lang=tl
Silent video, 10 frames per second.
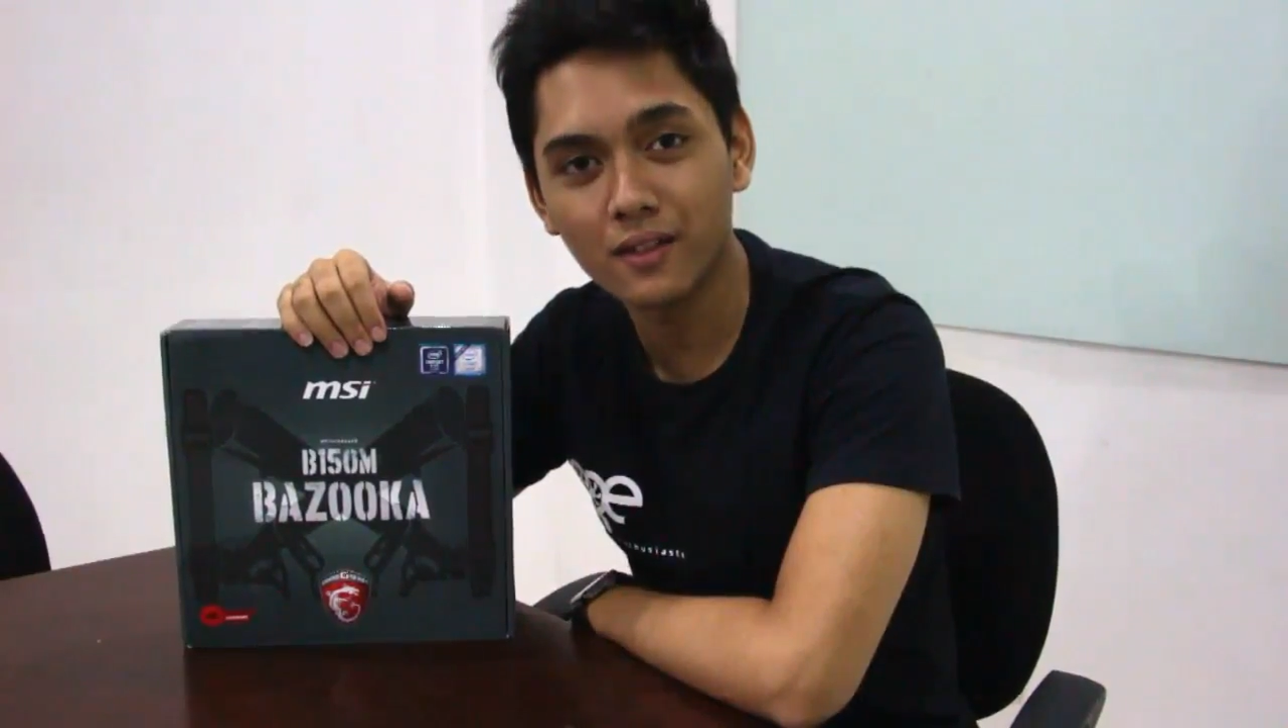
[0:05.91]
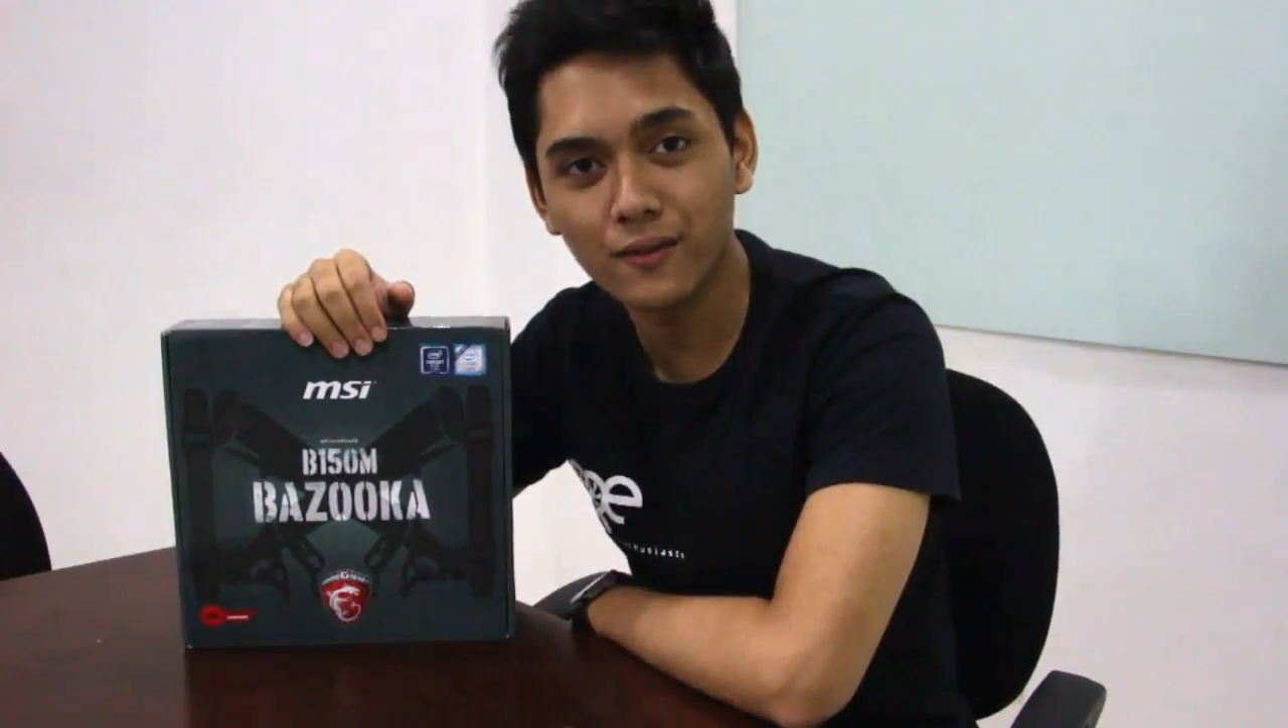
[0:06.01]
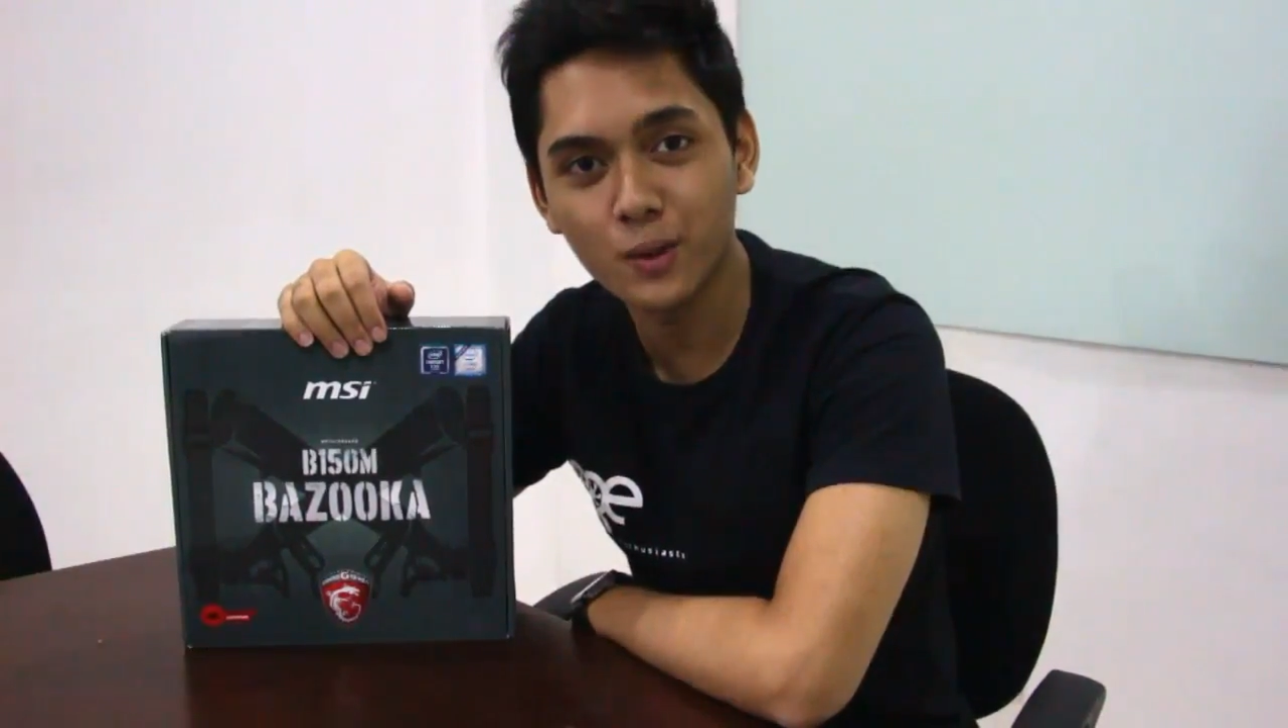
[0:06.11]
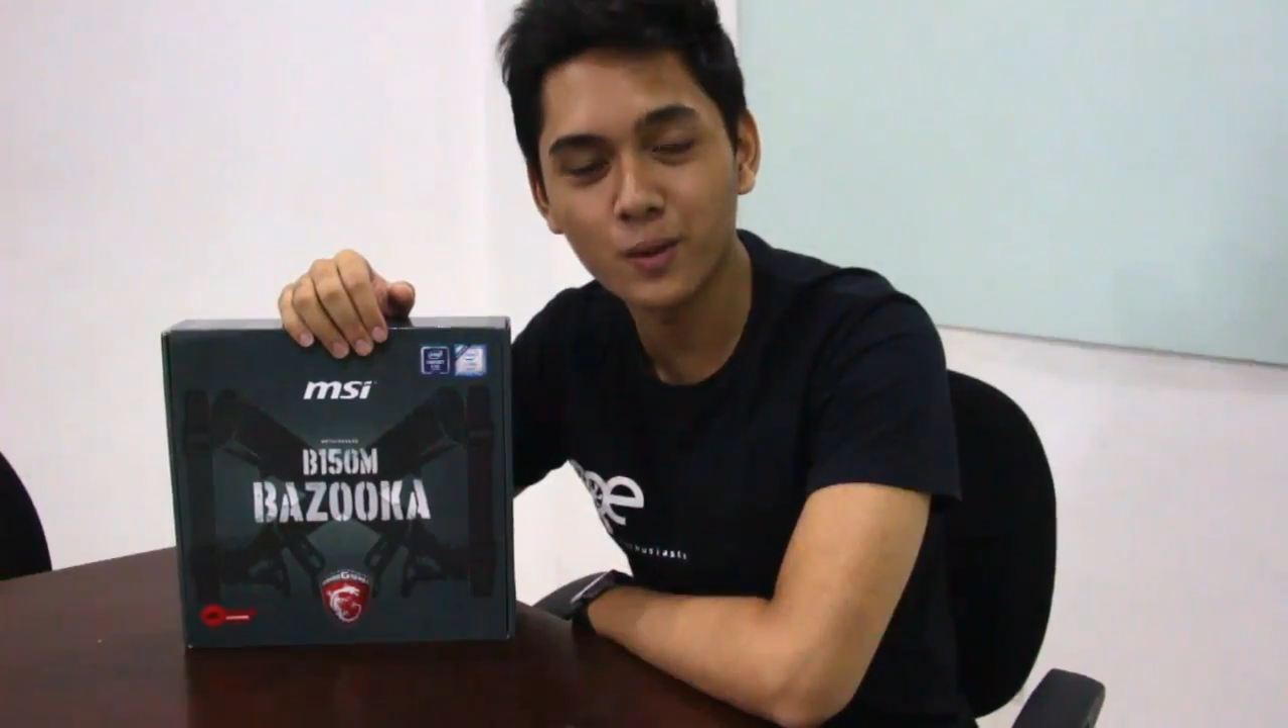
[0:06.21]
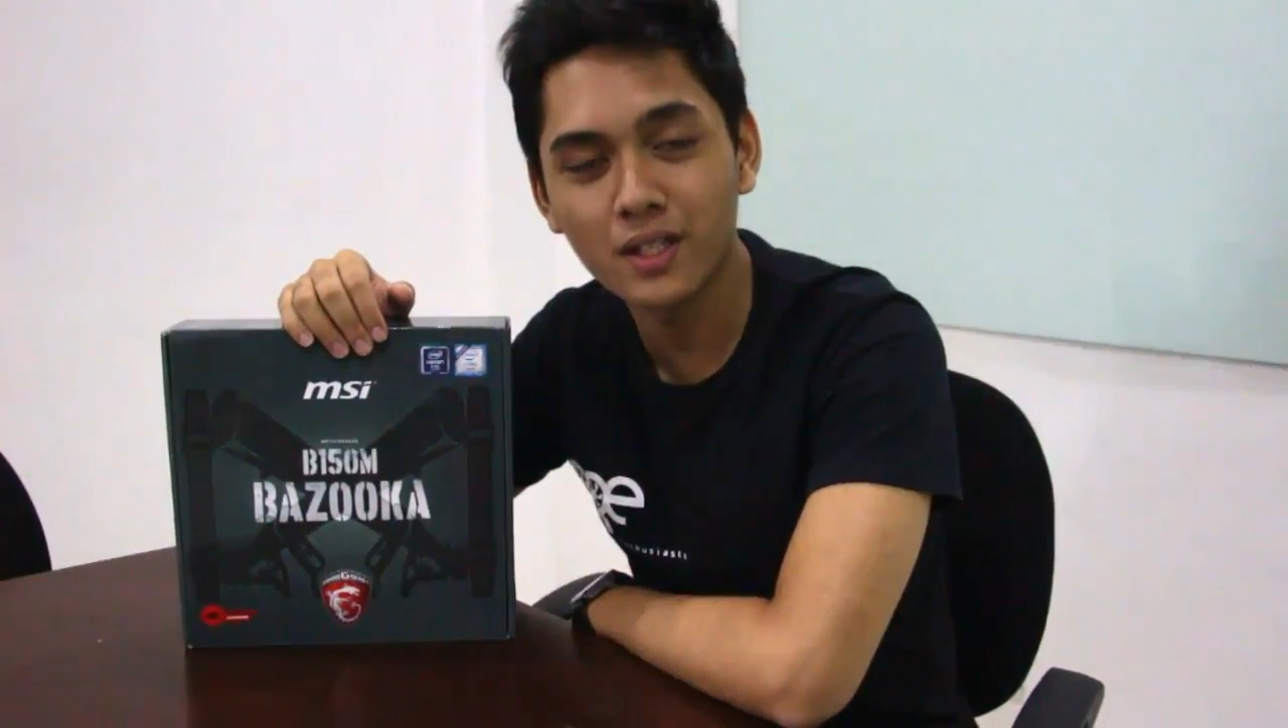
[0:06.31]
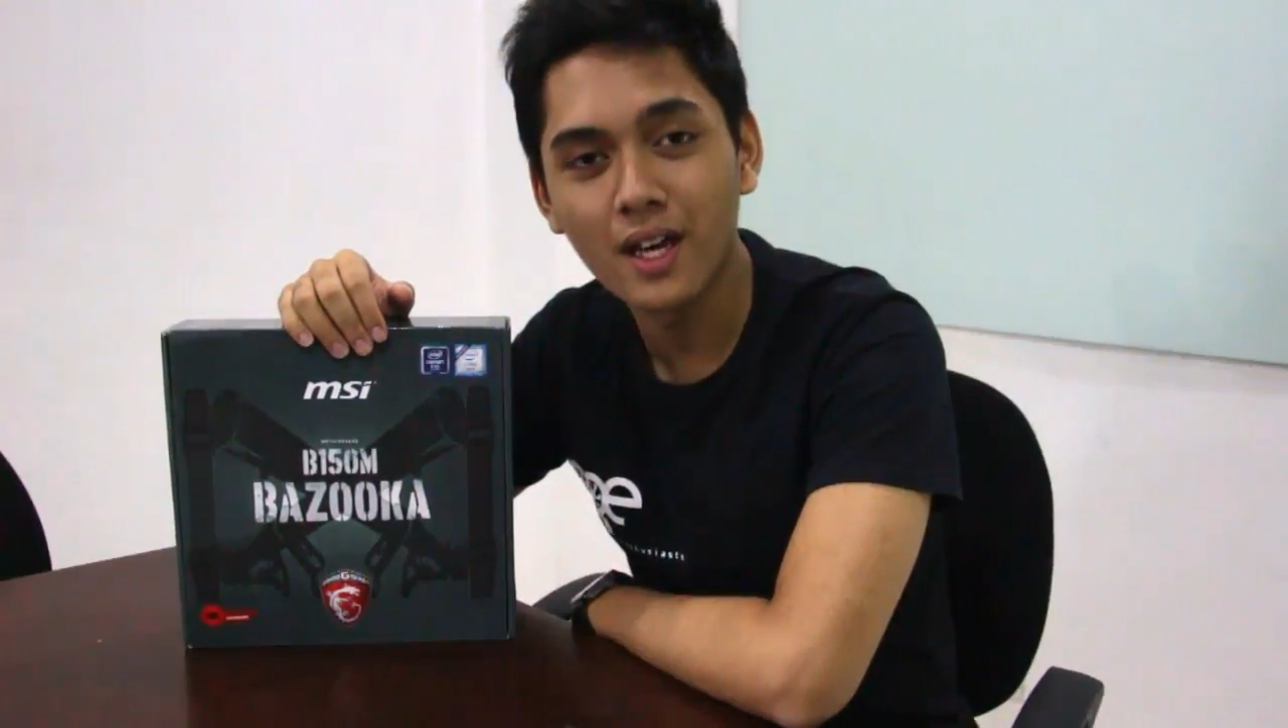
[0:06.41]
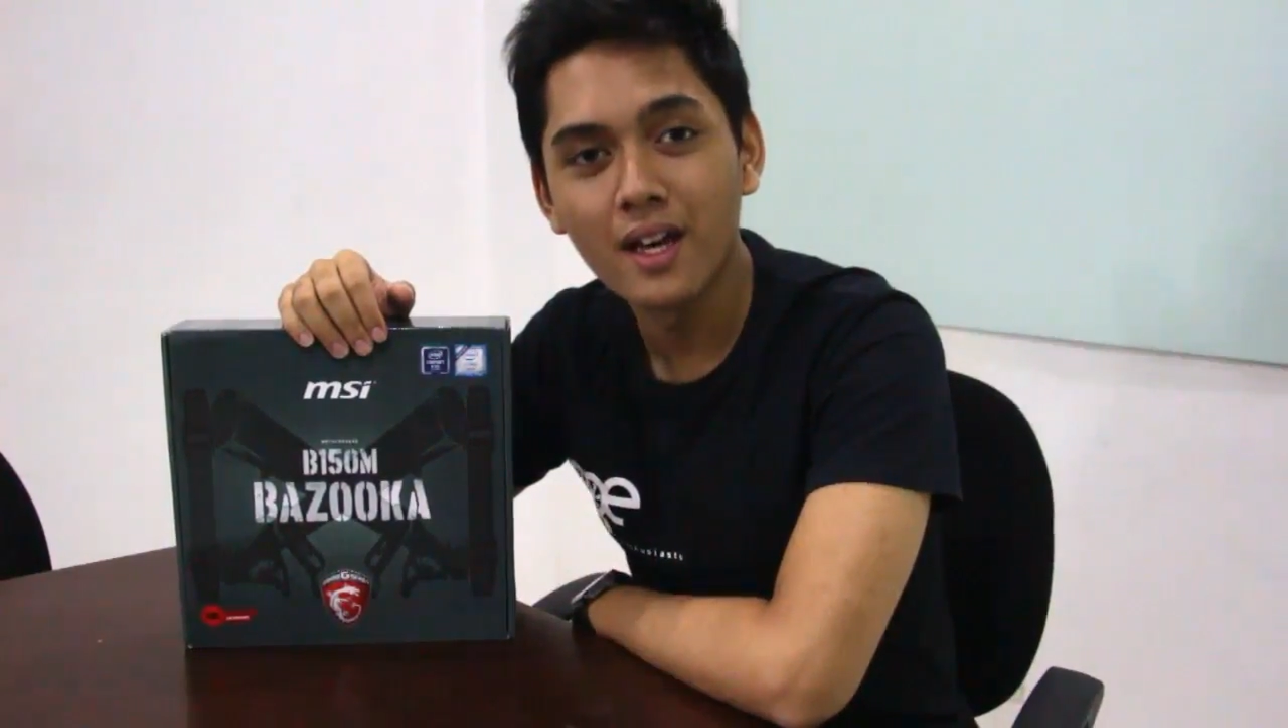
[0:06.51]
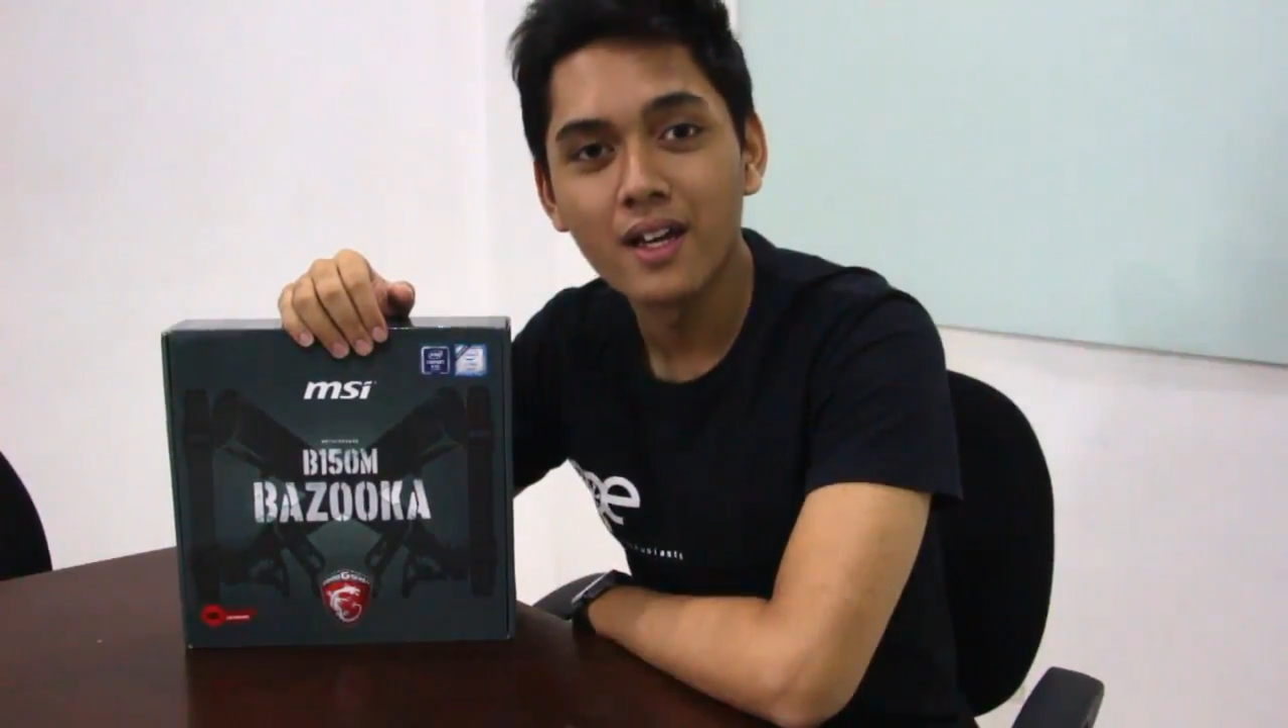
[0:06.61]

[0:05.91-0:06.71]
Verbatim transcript: reviews,